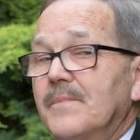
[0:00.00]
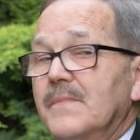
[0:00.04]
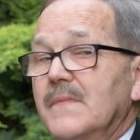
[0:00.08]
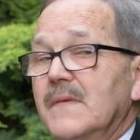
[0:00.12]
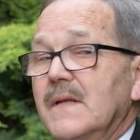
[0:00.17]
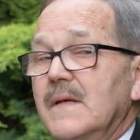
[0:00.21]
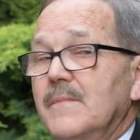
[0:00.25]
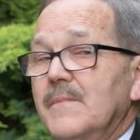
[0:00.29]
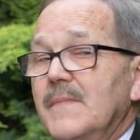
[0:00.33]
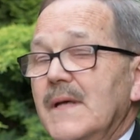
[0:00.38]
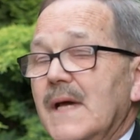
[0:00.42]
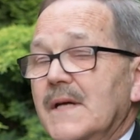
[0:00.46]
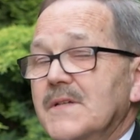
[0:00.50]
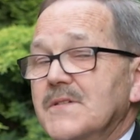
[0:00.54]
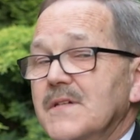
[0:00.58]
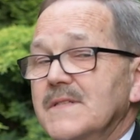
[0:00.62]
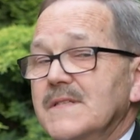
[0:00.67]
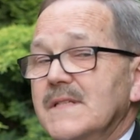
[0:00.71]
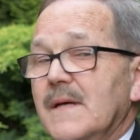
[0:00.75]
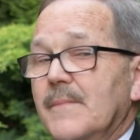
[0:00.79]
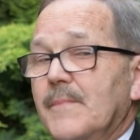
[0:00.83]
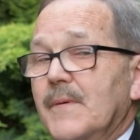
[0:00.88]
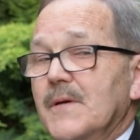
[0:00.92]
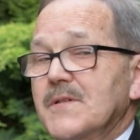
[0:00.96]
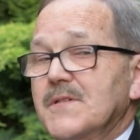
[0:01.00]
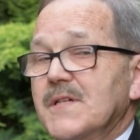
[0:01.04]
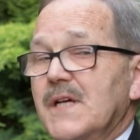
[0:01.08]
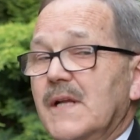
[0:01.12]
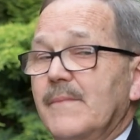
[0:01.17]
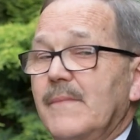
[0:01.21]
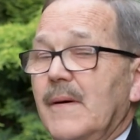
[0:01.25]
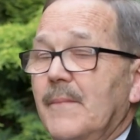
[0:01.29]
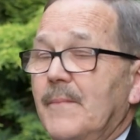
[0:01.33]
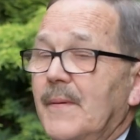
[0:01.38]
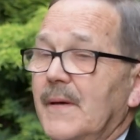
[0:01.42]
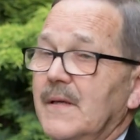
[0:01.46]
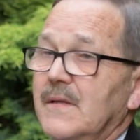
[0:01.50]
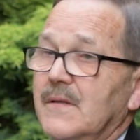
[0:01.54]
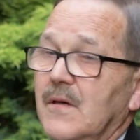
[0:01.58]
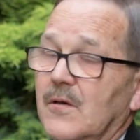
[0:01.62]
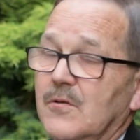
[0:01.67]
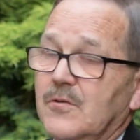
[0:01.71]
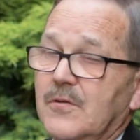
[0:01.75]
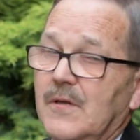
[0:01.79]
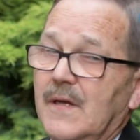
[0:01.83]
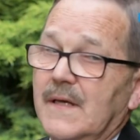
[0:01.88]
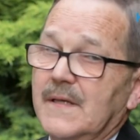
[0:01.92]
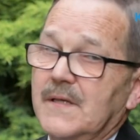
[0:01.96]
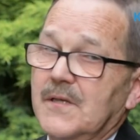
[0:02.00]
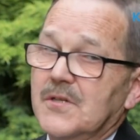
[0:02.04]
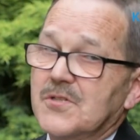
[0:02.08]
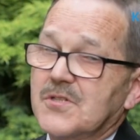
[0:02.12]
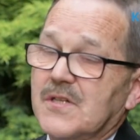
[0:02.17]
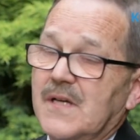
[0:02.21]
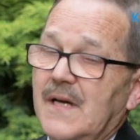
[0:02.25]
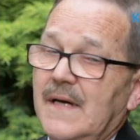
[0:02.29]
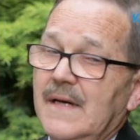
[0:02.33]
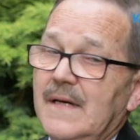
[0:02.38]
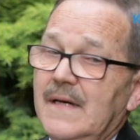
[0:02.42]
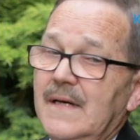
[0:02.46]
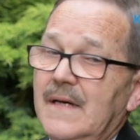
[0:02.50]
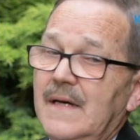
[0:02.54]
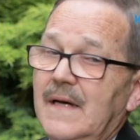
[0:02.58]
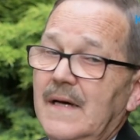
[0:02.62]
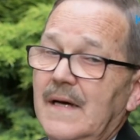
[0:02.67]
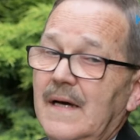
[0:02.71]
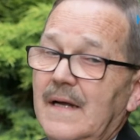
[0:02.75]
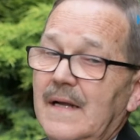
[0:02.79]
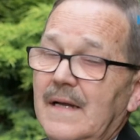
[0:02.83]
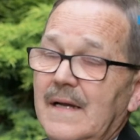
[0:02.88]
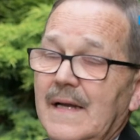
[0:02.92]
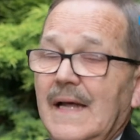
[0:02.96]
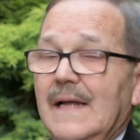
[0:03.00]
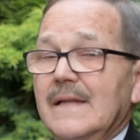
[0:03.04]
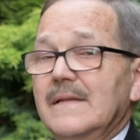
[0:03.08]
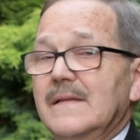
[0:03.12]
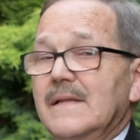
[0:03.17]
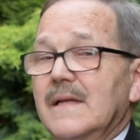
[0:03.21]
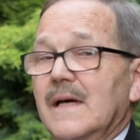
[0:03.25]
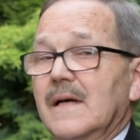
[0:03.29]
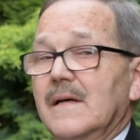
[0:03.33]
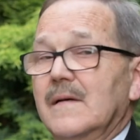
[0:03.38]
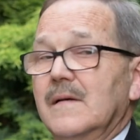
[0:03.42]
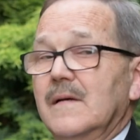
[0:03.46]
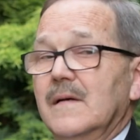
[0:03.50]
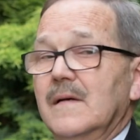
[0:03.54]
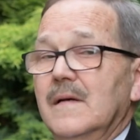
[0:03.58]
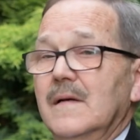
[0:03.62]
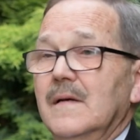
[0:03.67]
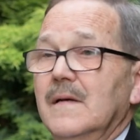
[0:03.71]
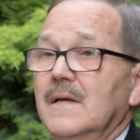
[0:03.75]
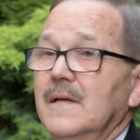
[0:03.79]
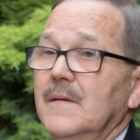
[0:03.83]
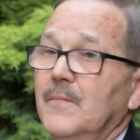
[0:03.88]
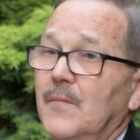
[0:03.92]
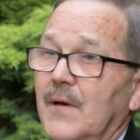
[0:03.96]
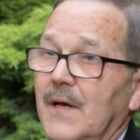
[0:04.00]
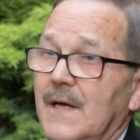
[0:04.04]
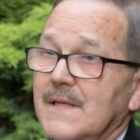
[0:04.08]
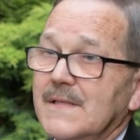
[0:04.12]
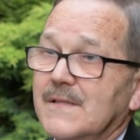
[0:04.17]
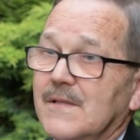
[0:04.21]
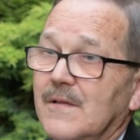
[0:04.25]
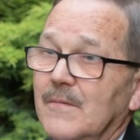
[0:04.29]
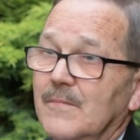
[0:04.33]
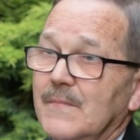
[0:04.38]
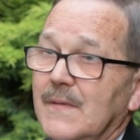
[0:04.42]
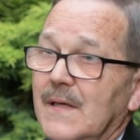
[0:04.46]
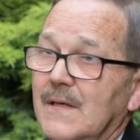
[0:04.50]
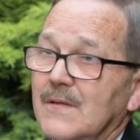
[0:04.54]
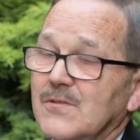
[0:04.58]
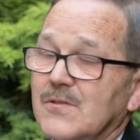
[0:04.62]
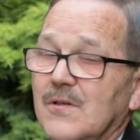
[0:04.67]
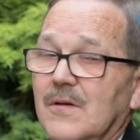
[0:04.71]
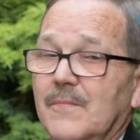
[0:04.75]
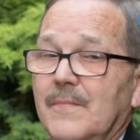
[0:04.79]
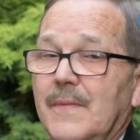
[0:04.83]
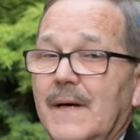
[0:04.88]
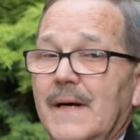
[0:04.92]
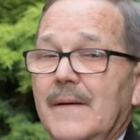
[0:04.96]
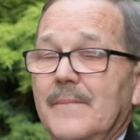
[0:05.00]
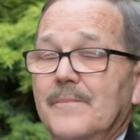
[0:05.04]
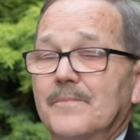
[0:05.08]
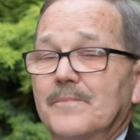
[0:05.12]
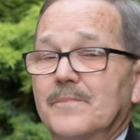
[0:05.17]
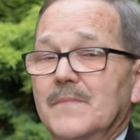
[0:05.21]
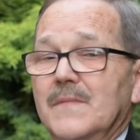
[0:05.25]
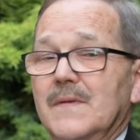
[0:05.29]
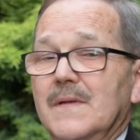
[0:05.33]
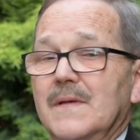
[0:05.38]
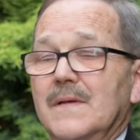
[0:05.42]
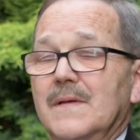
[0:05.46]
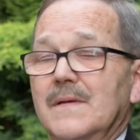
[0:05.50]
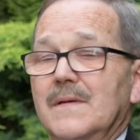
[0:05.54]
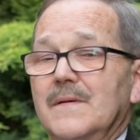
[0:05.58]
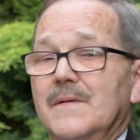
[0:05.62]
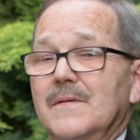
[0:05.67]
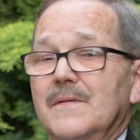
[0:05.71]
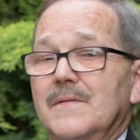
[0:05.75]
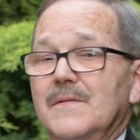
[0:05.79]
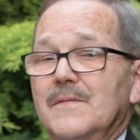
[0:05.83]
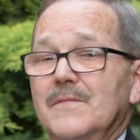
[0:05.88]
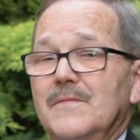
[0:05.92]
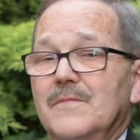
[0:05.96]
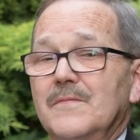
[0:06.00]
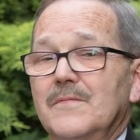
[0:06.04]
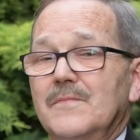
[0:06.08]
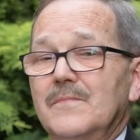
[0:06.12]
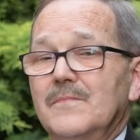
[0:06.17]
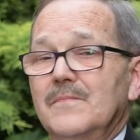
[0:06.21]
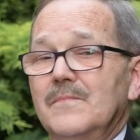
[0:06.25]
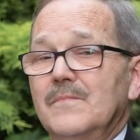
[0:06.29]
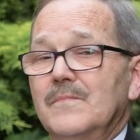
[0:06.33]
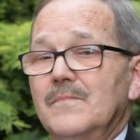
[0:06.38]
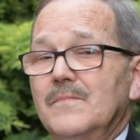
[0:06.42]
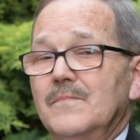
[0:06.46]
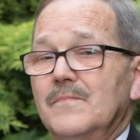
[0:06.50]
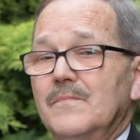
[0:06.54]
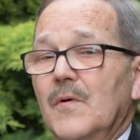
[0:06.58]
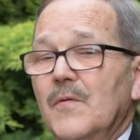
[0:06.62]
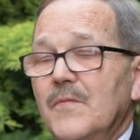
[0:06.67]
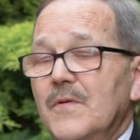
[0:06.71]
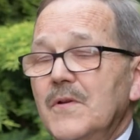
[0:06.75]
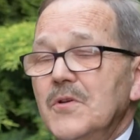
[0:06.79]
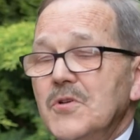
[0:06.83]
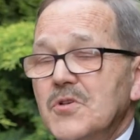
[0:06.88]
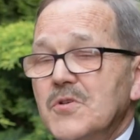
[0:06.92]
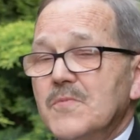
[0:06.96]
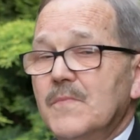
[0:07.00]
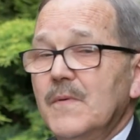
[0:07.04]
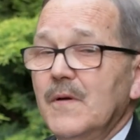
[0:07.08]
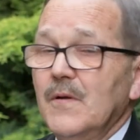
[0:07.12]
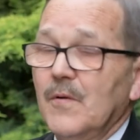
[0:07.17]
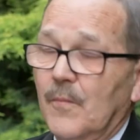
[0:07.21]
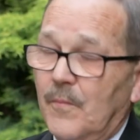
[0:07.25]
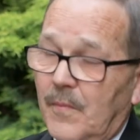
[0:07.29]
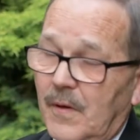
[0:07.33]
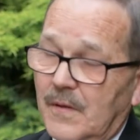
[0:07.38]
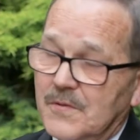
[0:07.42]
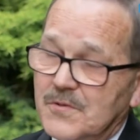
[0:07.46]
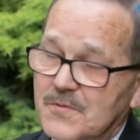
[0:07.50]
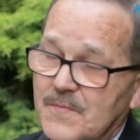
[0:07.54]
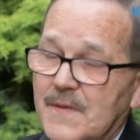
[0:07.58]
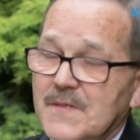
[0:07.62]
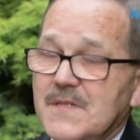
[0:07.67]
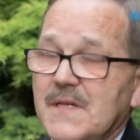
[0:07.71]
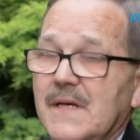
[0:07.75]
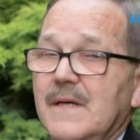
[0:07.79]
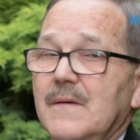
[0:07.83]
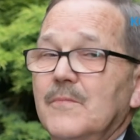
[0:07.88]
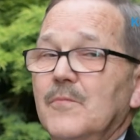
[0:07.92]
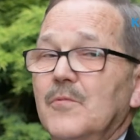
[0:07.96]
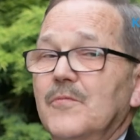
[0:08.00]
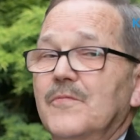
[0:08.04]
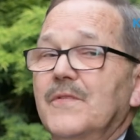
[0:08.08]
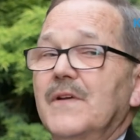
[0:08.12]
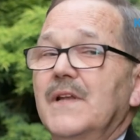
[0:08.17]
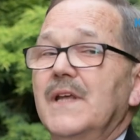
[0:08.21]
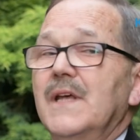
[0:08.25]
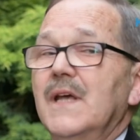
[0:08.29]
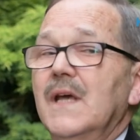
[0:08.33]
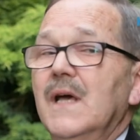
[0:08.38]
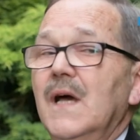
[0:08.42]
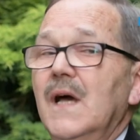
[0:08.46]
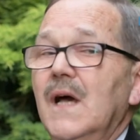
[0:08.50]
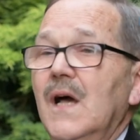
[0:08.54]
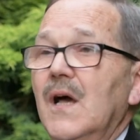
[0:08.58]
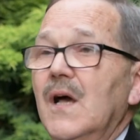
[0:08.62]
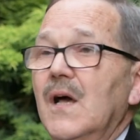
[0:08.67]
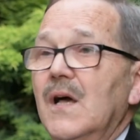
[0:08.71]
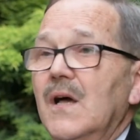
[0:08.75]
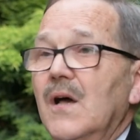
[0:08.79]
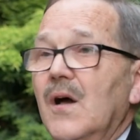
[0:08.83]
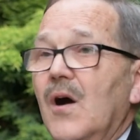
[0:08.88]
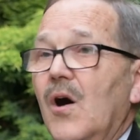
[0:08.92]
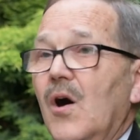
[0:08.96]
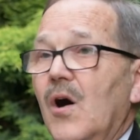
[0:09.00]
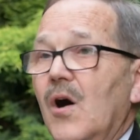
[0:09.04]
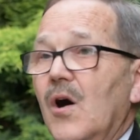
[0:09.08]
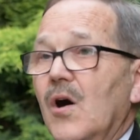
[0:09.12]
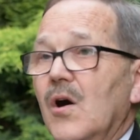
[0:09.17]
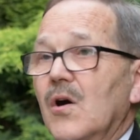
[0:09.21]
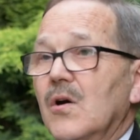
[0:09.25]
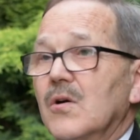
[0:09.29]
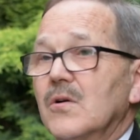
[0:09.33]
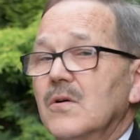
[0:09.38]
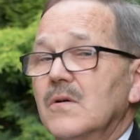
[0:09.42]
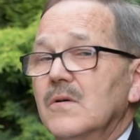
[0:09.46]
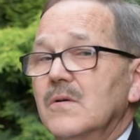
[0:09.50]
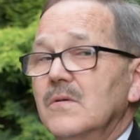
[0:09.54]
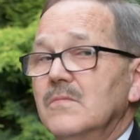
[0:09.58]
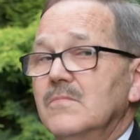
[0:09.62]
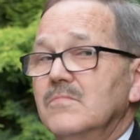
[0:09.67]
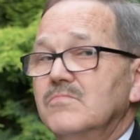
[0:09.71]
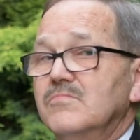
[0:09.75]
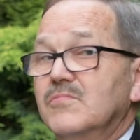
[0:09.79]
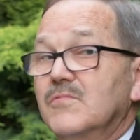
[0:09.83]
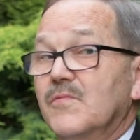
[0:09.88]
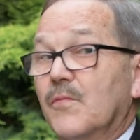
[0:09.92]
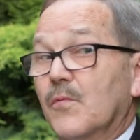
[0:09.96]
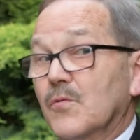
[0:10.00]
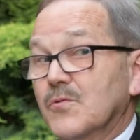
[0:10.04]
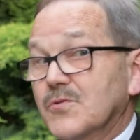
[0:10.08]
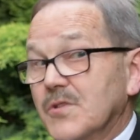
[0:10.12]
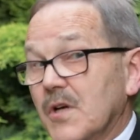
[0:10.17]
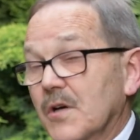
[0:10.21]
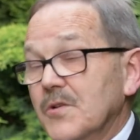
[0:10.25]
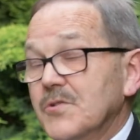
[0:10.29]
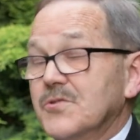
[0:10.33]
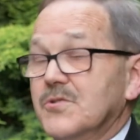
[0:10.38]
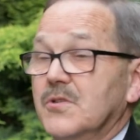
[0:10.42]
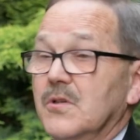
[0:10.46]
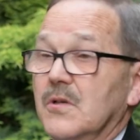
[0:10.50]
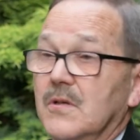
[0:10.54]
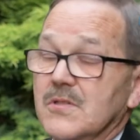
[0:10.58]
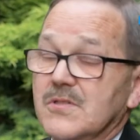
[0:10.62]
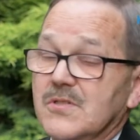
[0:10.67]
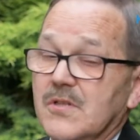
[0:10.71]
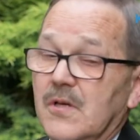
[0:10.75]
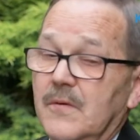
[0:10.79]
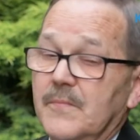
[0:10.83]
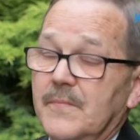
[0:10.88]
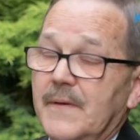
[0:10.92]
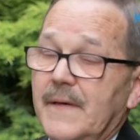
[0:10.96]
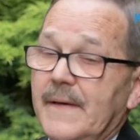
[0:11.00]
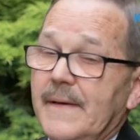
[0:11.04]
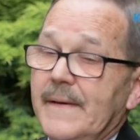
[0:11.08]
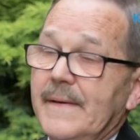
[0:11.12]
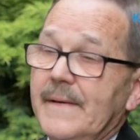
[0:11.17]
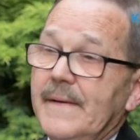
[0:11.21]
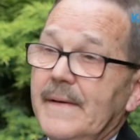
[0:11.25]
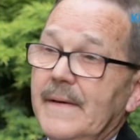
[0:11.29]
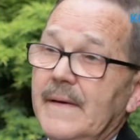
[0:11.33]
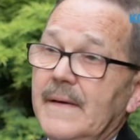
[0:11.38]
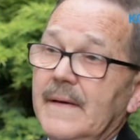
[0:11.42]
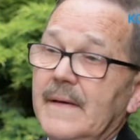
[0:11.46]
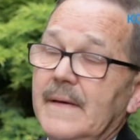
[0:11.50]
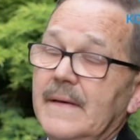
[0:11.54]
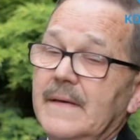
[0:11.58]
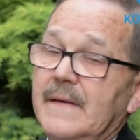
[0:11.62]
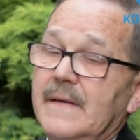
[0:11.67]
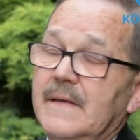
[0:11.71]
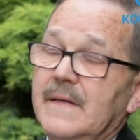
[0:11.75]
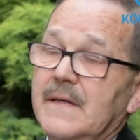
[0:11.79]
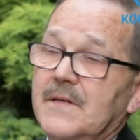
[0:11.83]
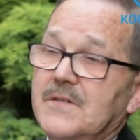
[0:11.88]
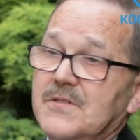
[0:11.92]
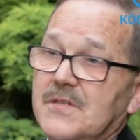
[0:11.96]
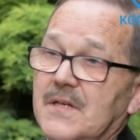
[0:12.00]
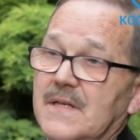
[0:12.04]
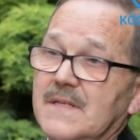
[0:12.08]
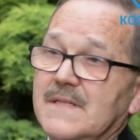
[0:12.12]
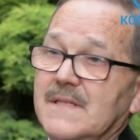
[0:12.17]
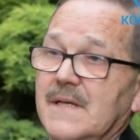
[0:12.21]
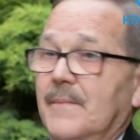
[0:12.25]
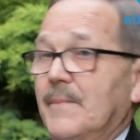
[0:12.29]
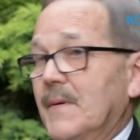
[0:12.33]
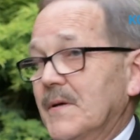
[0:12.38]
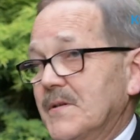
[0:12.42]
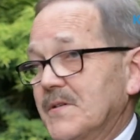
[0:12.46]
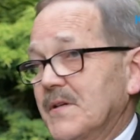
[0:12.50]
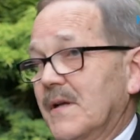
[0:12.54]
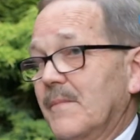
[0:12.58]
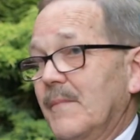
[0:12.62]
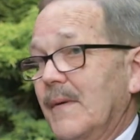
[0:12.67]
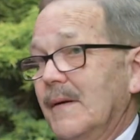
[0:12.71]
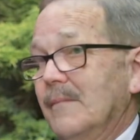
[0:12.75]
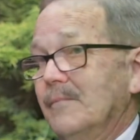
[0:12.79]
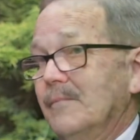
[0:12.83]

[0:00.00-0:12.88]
imienia księdza Pasierba, pani doktor Agnieszka Laddach, i moja skromna osoba mm, y, mówiliśmy lub będziemy mówili y, o y, twórczości, o osobie księdza Pasierba.